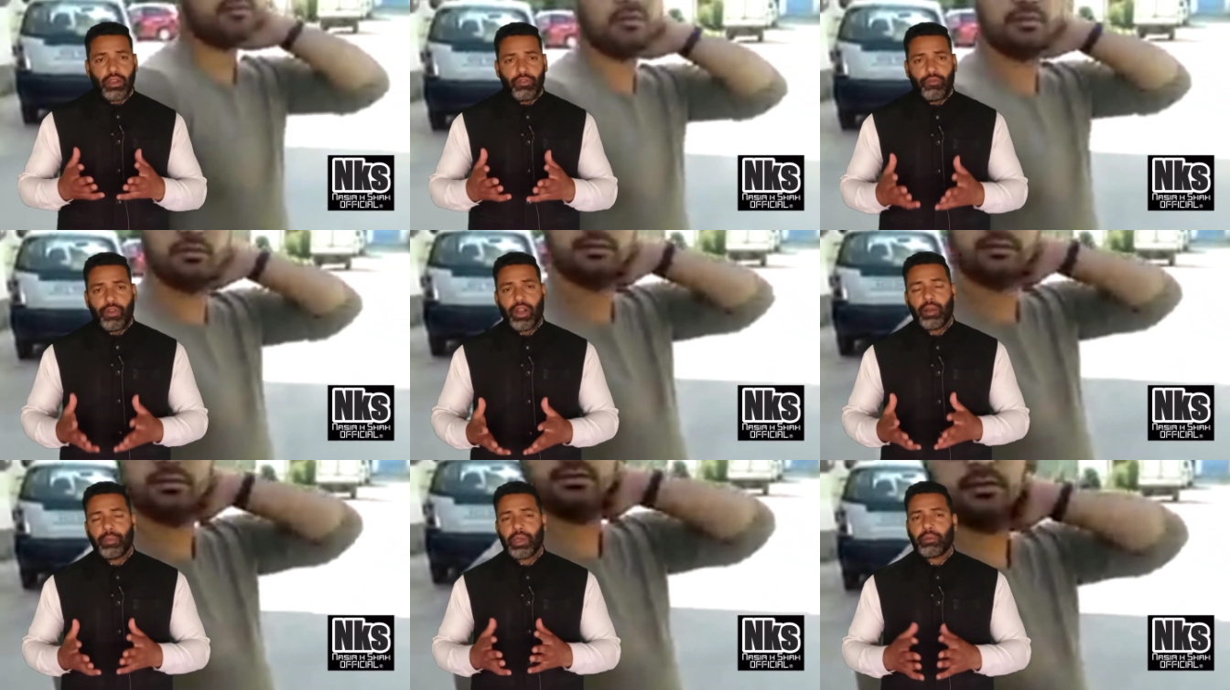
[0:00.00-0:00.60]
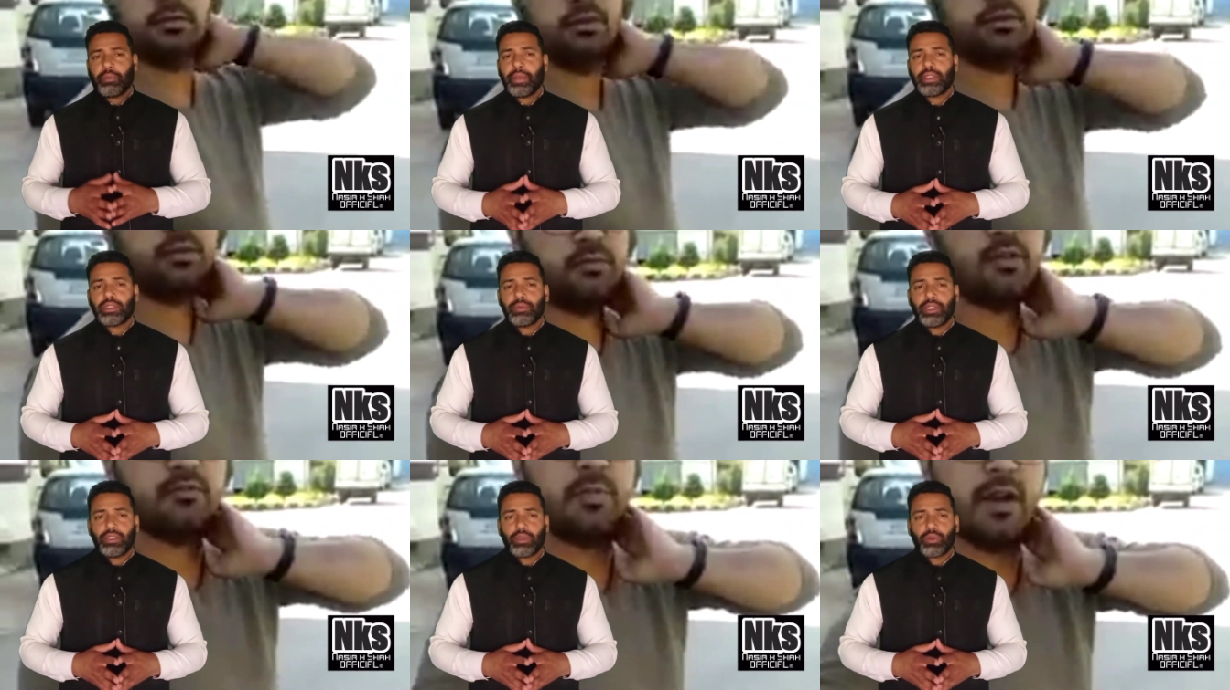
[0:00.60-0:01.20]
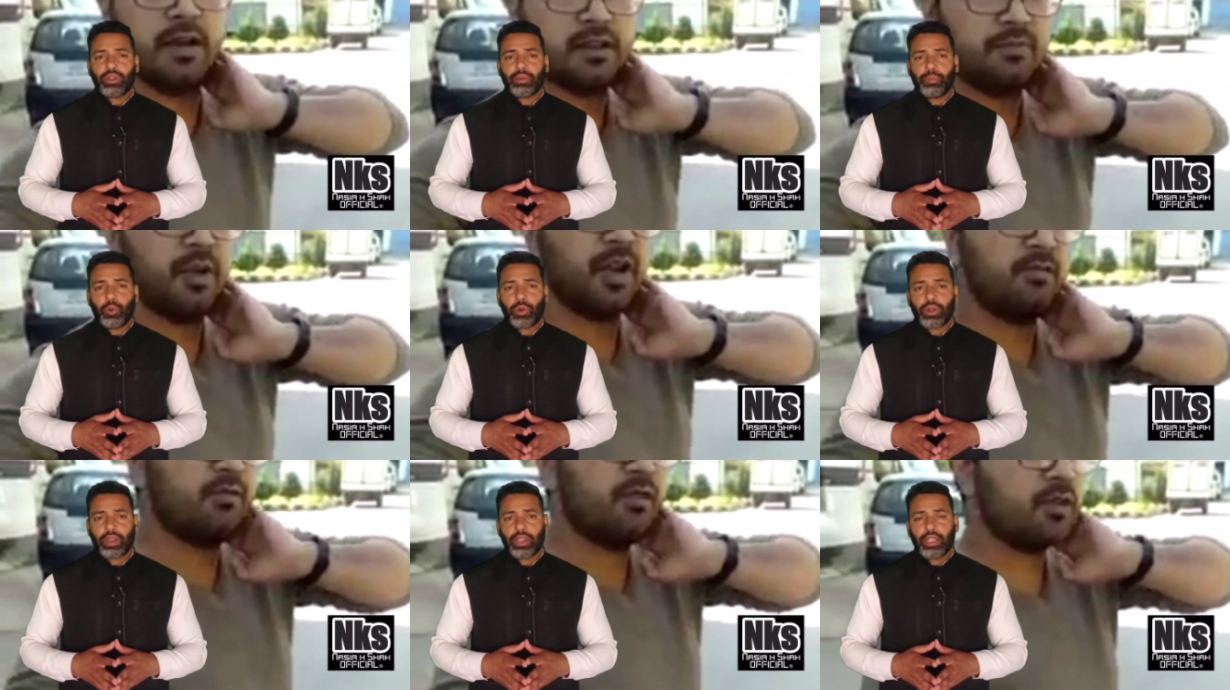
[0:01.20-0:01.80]
वहाँ पर भी मैं समझता हूँ
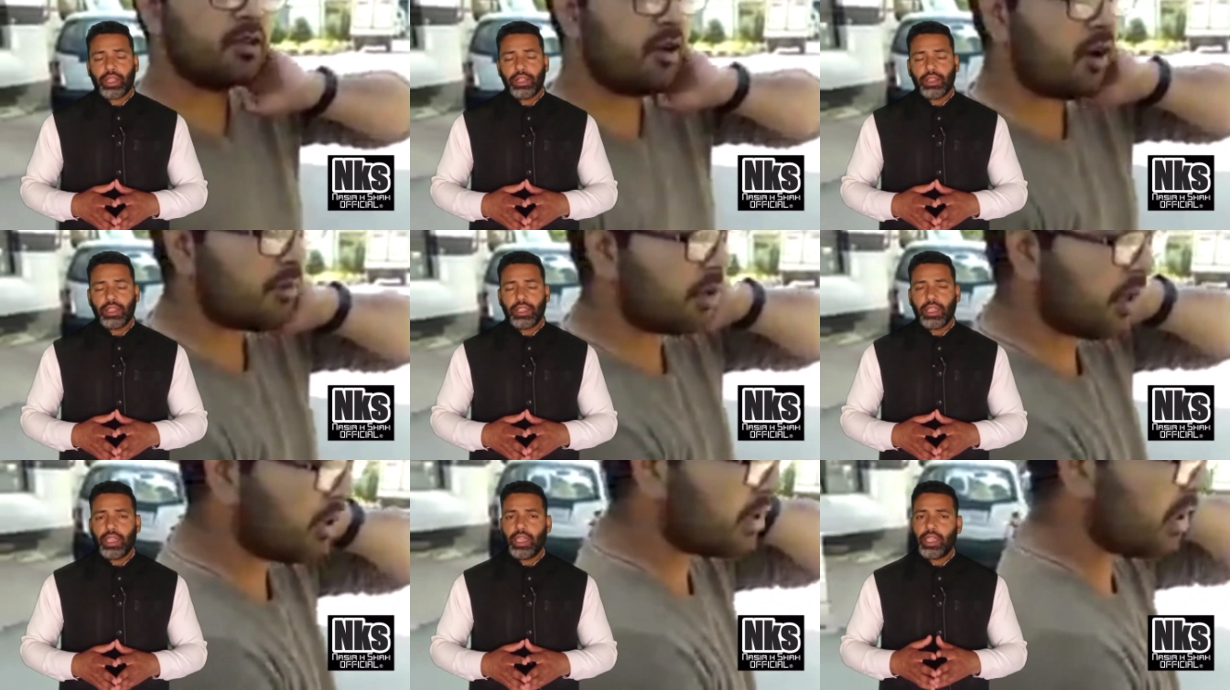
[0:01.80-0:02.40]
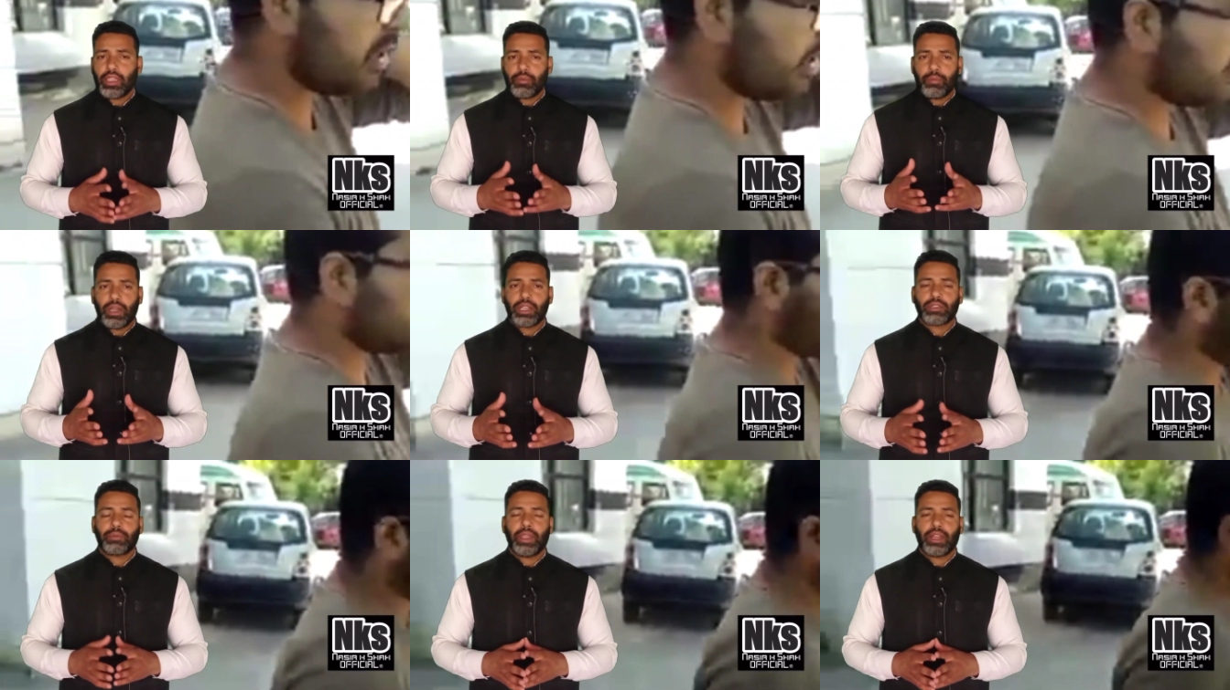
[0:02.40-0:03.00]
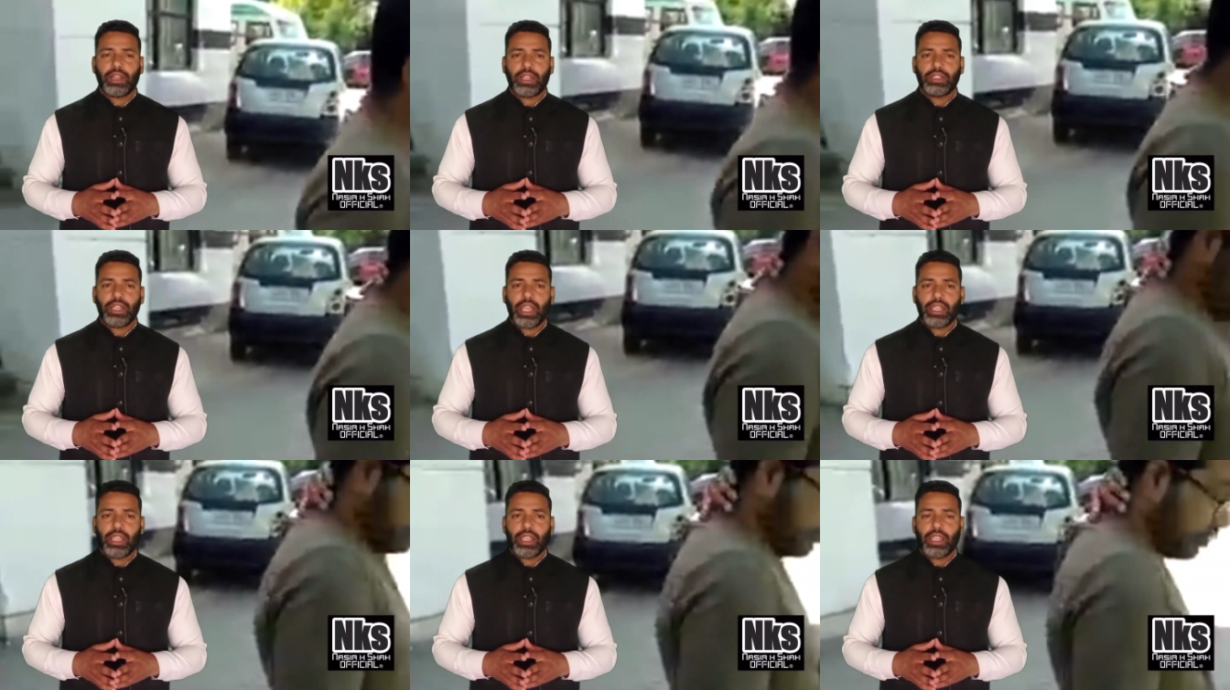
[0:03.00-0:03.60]
रिपोर्टर की गलती है कि मास्क पहनना
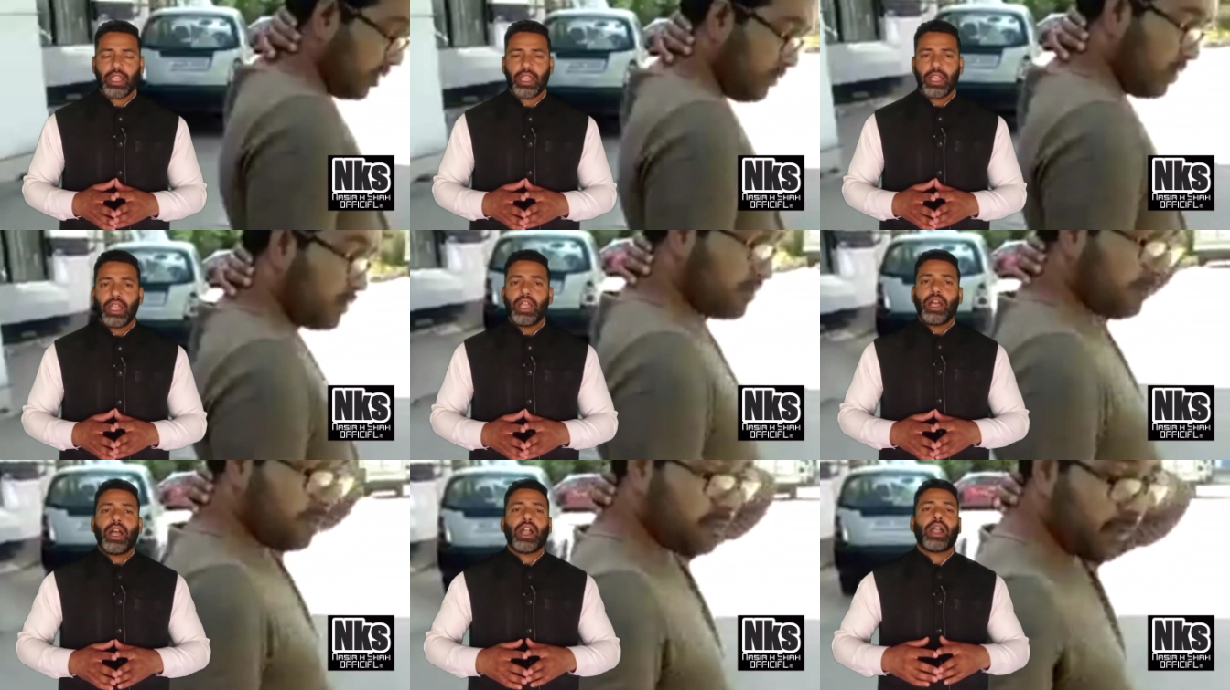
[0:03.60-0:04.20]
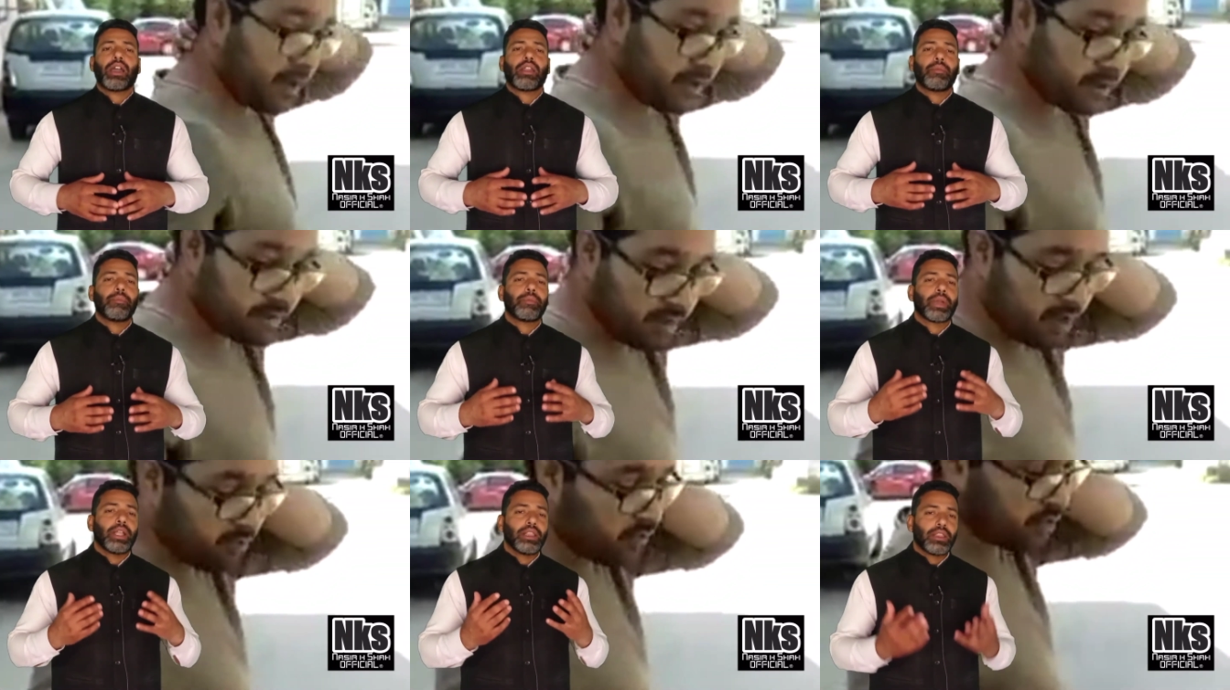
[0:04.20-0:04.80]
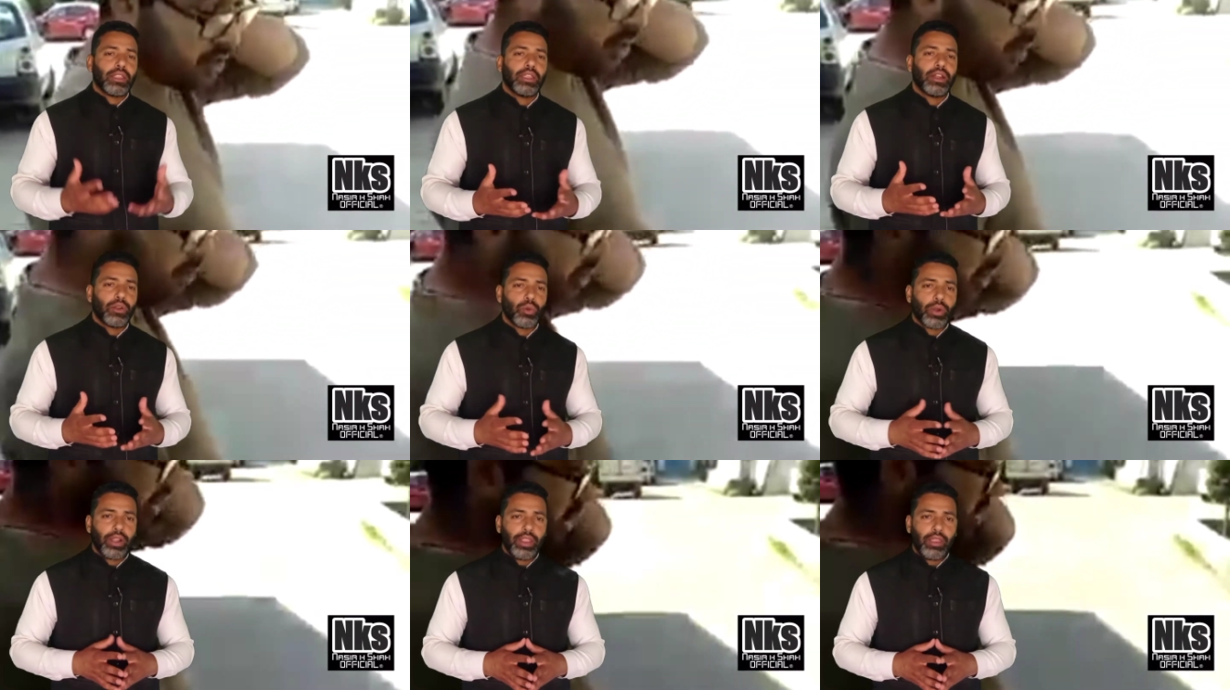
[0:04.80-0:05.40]
चाहिए था अगर हम गलतियाँ
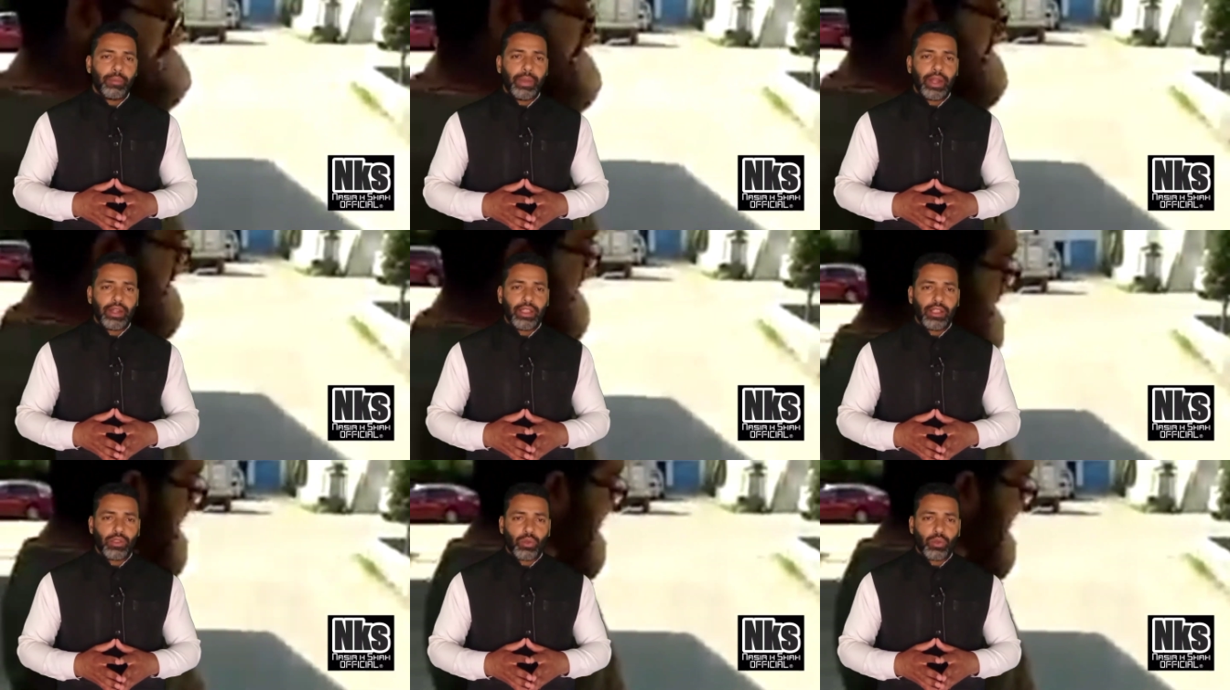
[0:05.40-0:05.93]
ढूंढने बैठे